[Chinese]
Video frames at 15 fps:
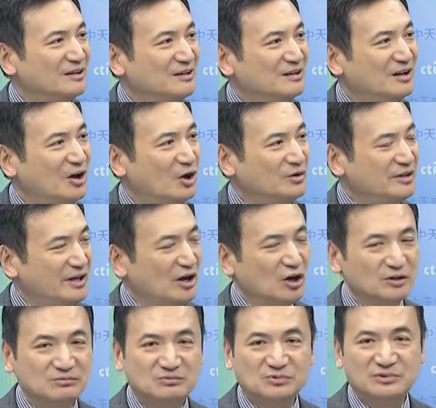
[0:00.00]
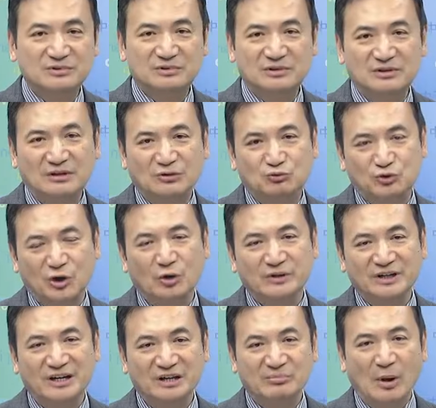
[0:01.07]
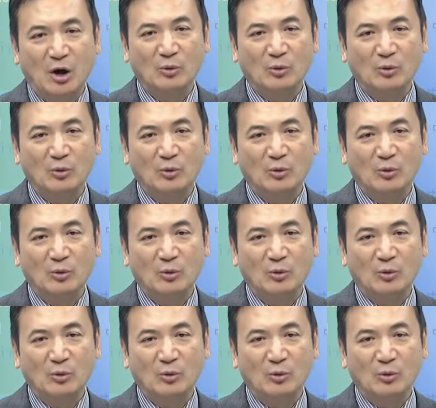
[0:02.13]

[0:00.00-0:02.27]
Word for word: 然后也要最后的礼包